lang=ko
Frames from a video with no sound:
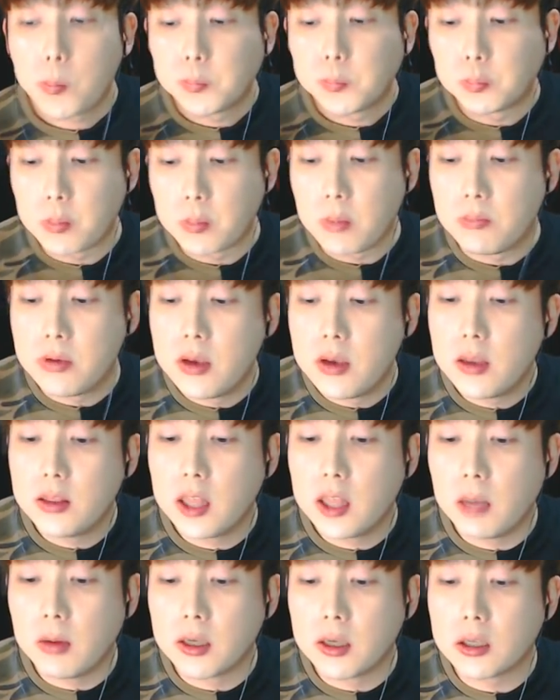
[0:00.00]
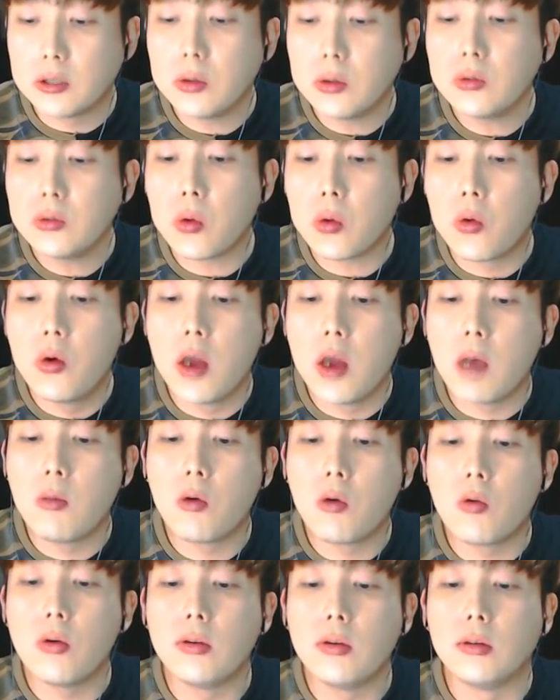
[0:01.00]
음, 비엔나만 이렇게 쏙쏙 골라
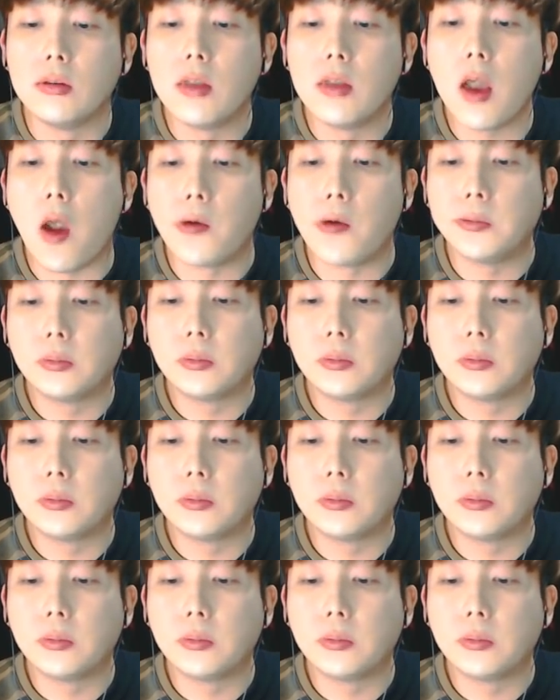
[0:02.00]
먹고 있는데,